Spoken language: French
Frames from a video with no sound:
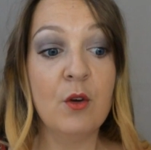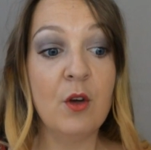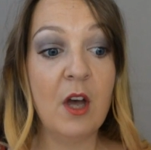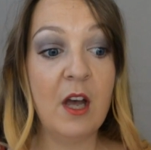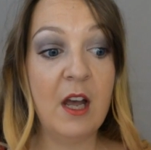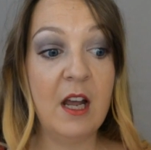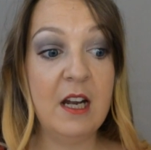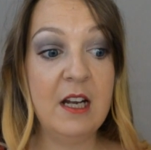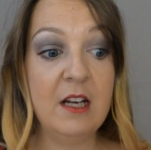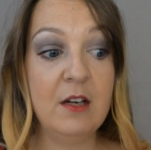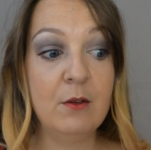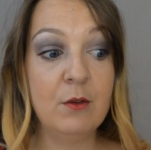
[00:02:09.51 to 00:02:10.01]

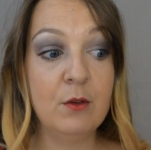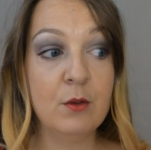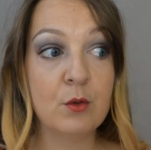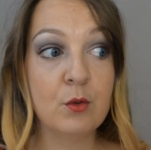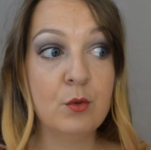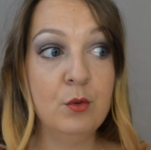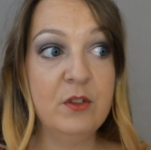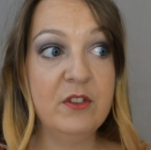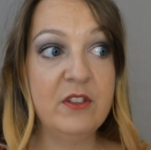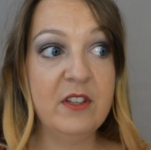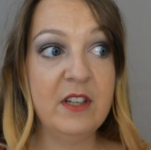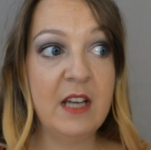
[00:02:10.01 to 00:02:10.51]
Elle
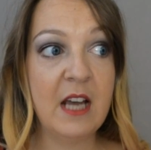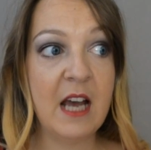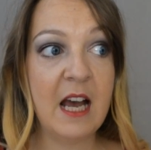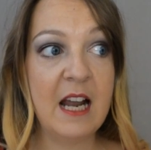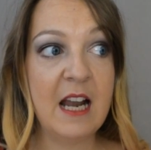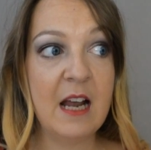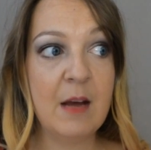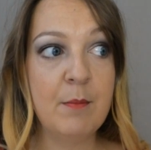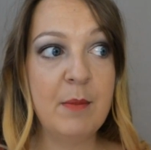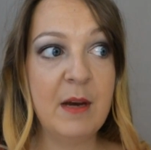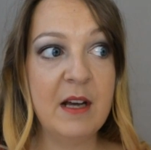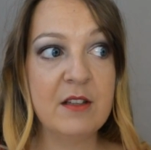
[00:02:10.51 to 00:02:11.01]
coûtait
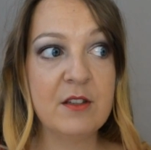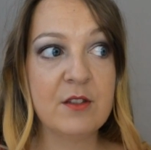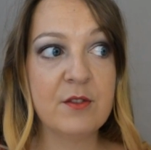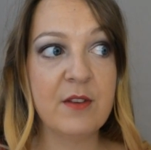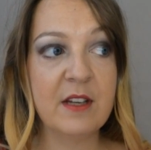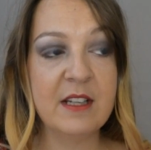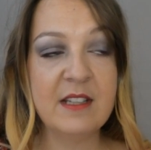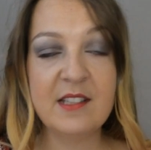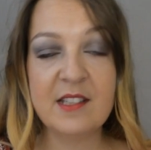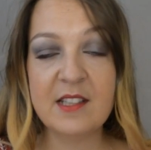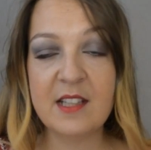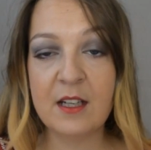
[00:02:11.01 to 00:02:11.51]
à la base
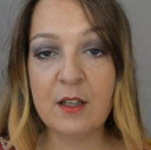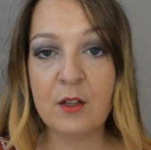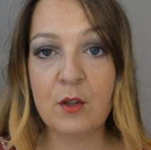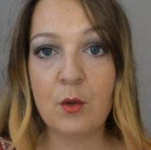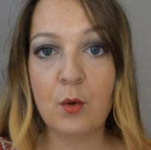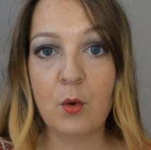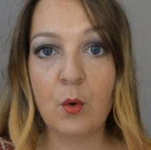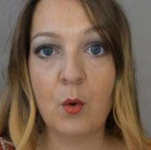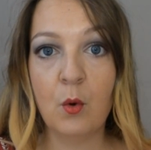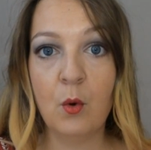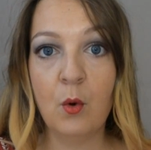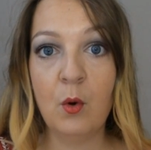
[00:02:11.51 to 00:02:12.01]
25
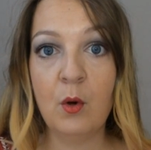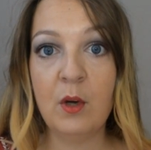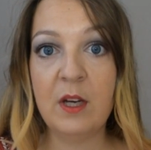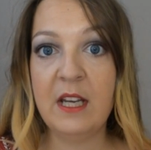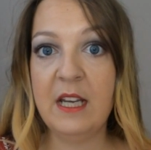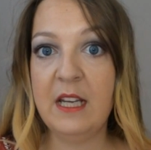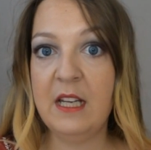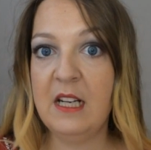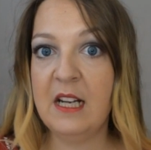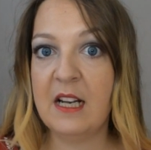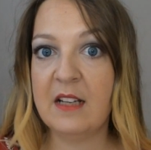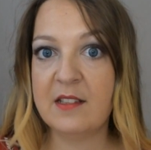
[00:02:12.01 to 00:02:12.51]
euros
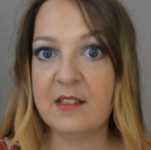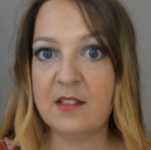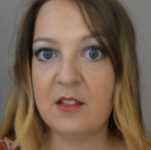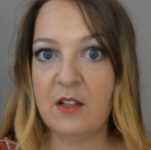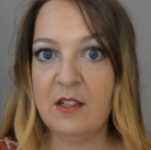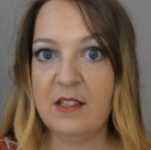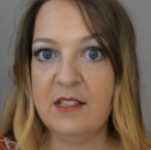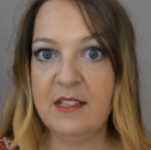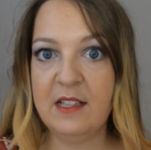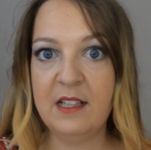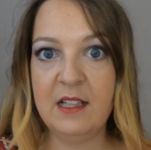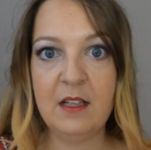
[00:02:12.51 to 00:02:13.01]
et il l'a
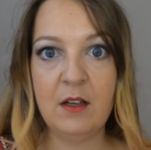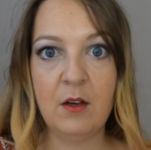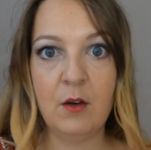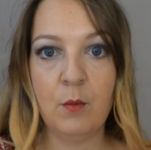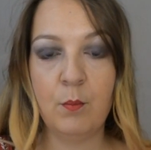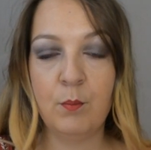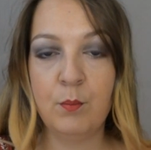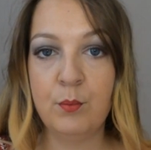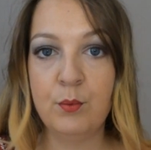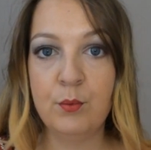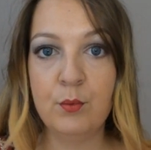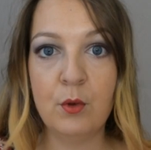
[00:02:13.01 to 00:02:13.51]
soldée
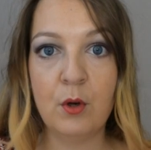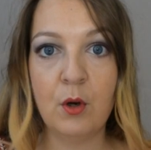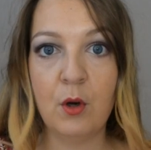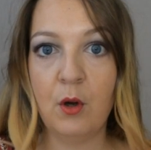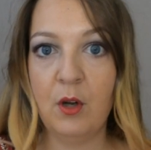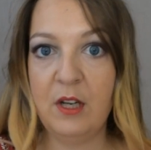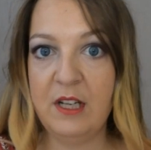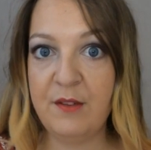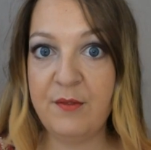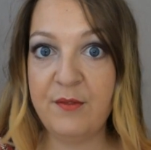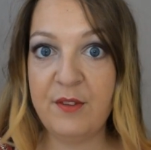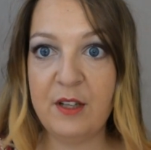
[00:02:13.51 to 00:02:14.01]
pour
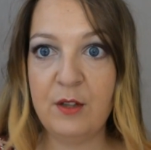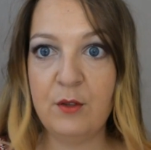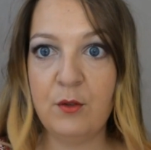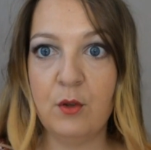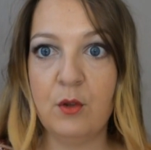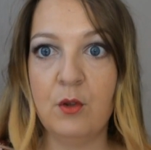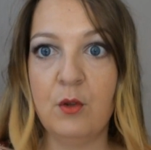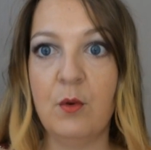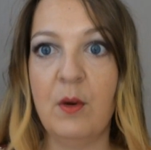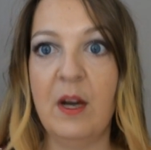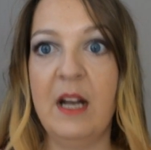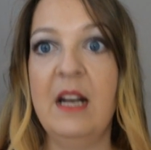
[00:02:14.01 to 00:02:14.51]
les fêtes
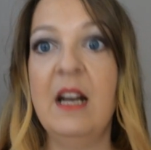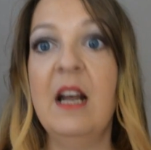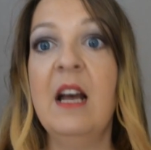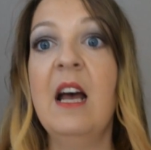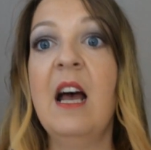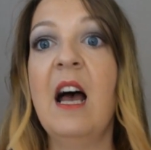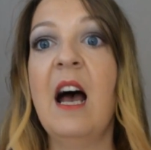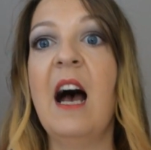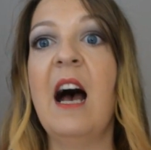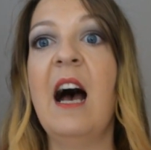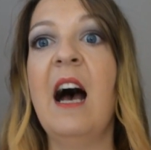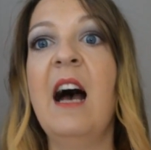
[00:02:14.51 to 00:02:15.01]
de Noël
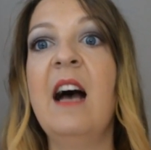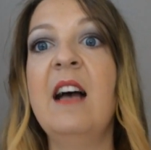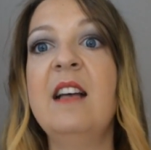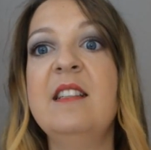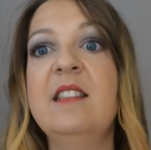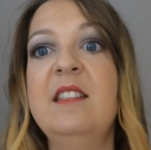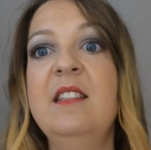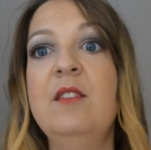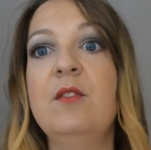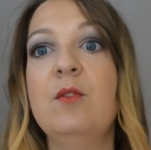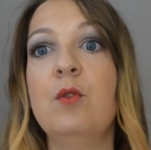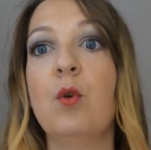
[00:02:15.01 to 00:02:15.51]
à
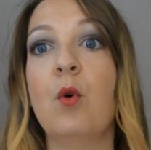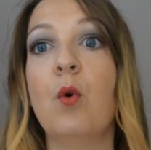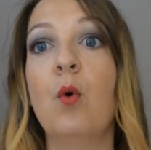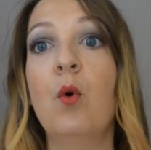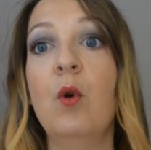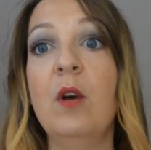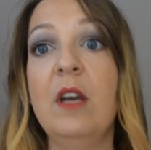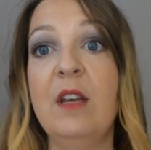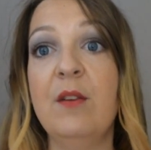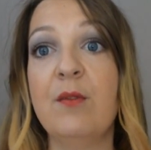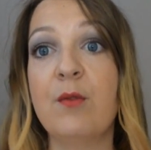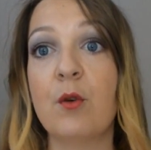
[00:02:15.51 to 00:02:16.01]
10
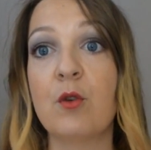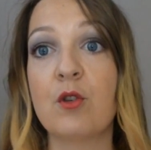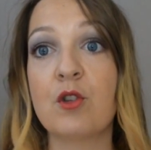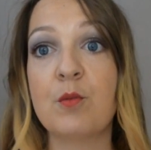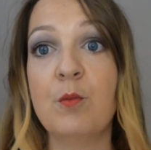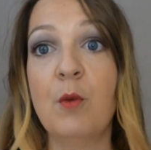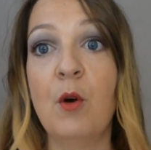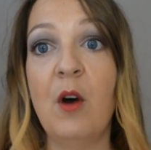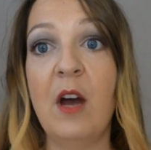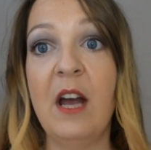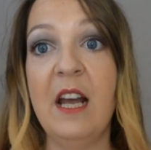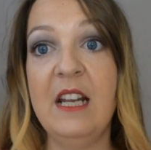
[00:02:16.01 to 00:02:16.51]
euros. Et
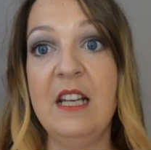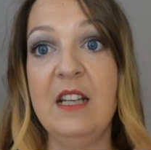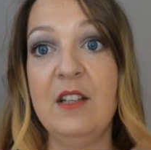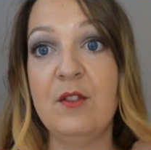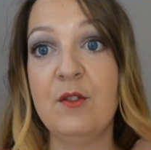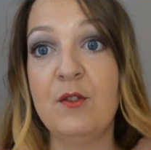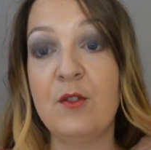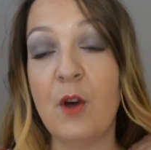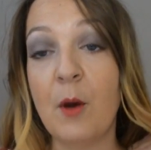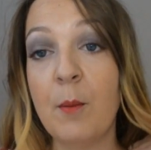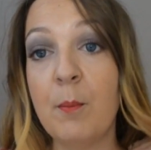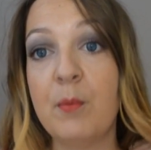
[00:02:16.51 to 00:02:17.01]
franchement, elle
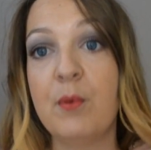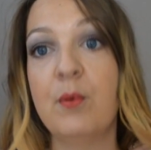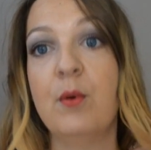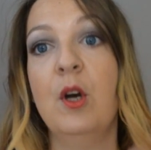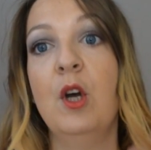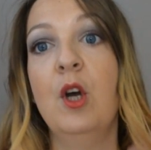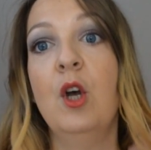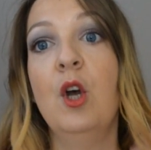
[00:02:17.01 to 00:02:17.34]
est top.